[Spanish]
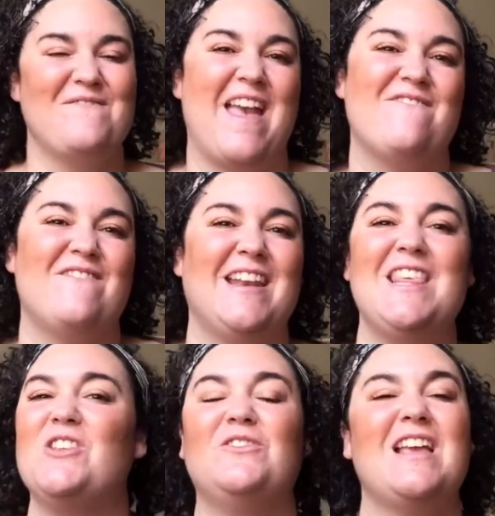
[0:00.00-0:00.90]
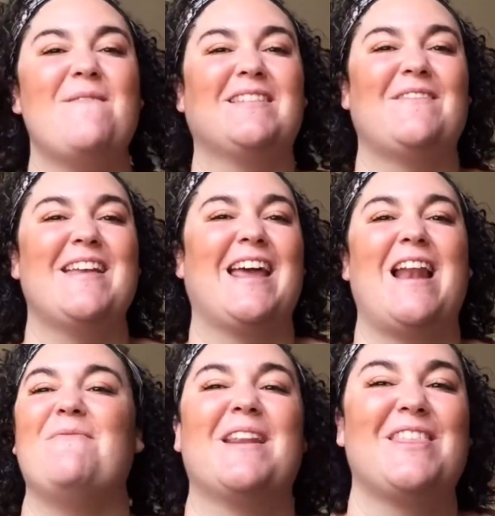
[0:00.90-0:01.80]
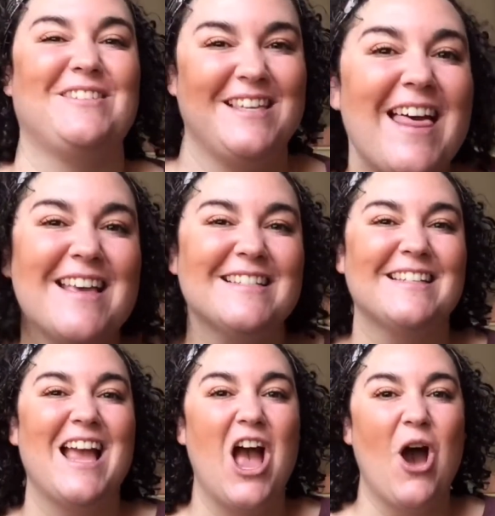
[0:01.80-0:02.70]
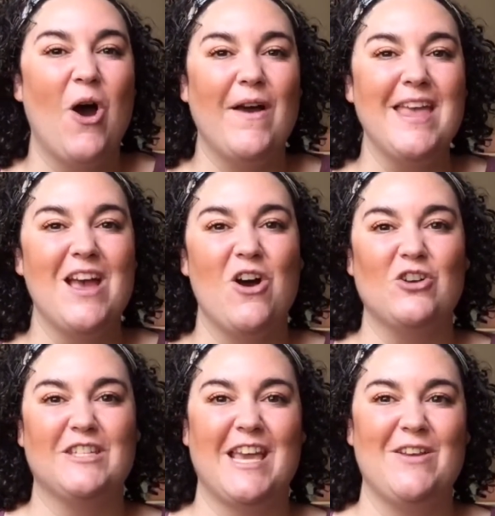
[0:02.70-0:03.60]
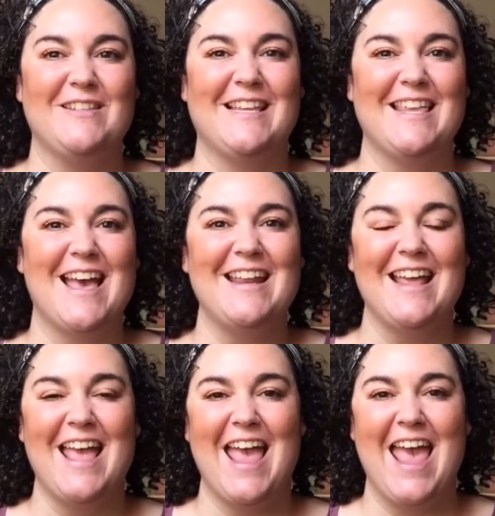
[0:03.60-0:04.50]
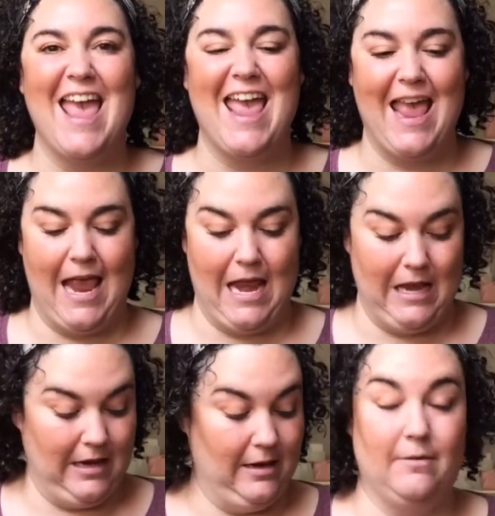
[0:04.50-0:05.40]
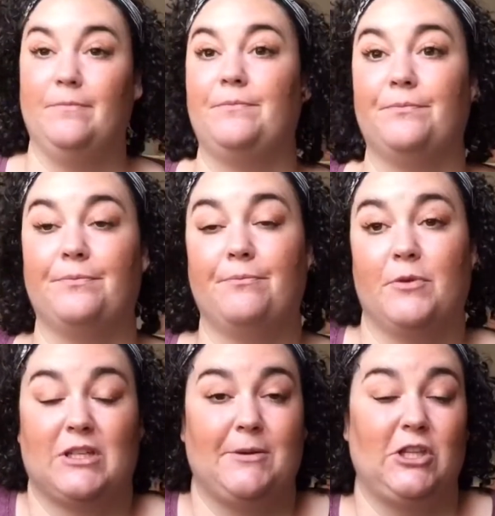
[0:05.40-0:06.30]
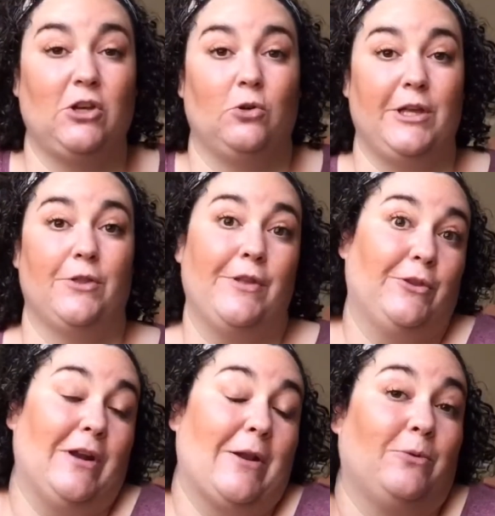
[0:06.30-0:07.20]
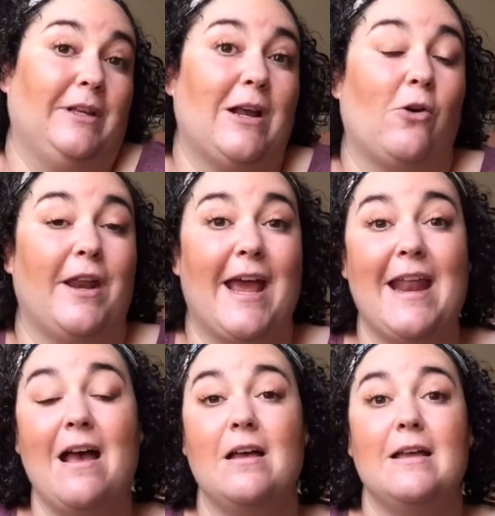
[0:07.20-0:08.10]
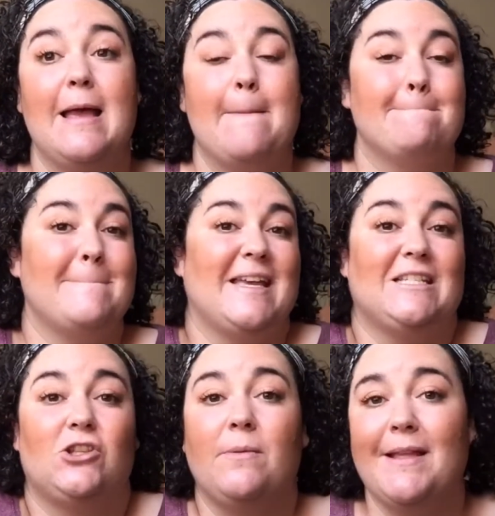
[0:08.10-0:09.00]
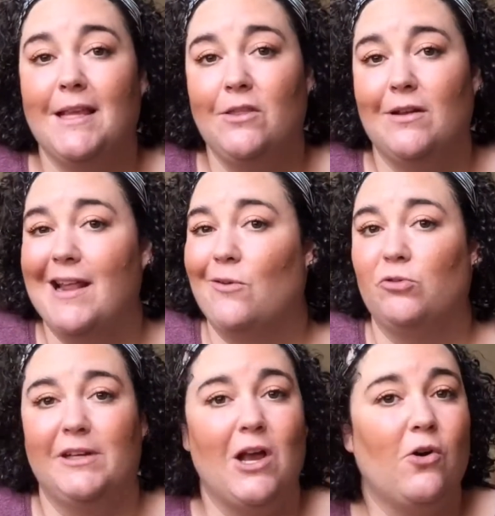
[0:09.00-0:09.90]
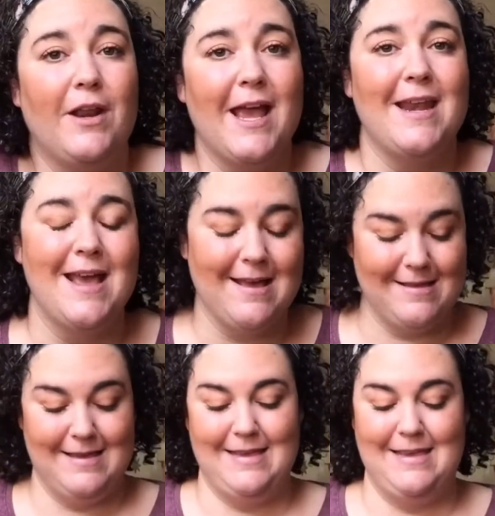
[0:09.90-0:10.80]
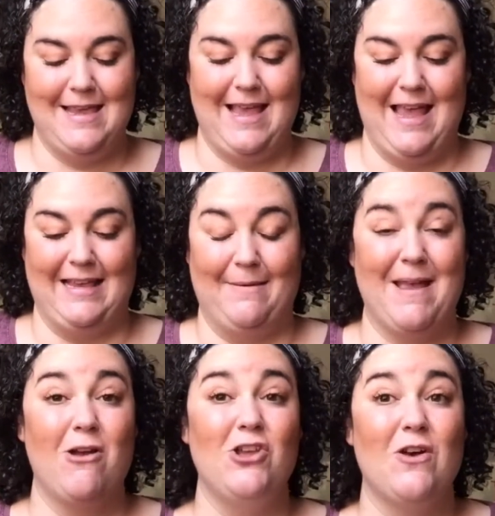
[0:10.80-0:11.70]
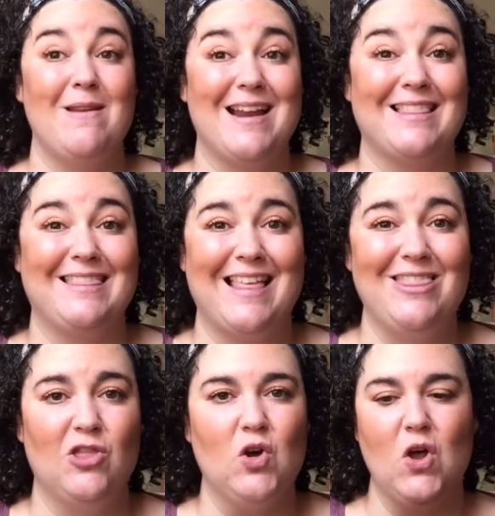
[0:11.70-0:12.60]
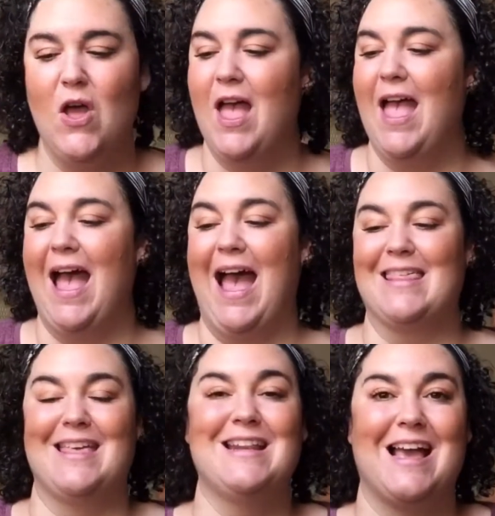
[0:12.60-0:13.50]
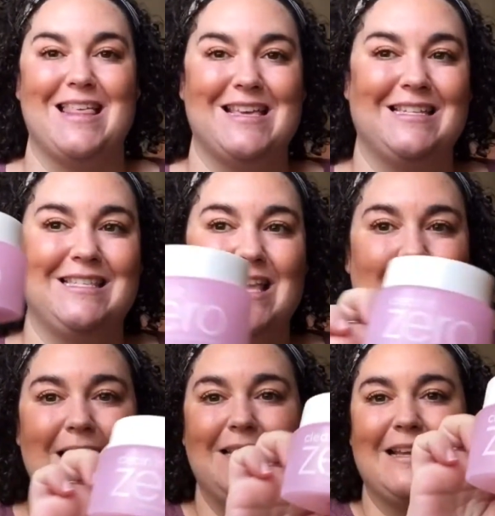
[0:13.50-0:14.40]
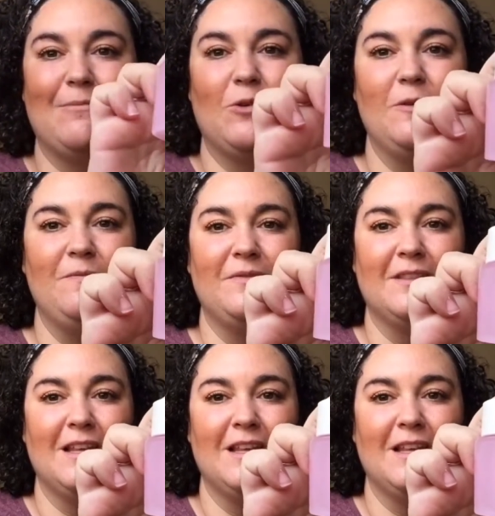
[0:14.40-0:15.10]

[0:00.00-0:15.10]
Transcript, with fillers: Bienvenidos un día más a mi canal, Preciosidades. Hoy os quiero enseñar el... Pues que estoy incluyendo dentro de la rutina coreana. Me estoy metiendo en la rutina coreana y eh, había oído hablar tanto acerca de este bálsamo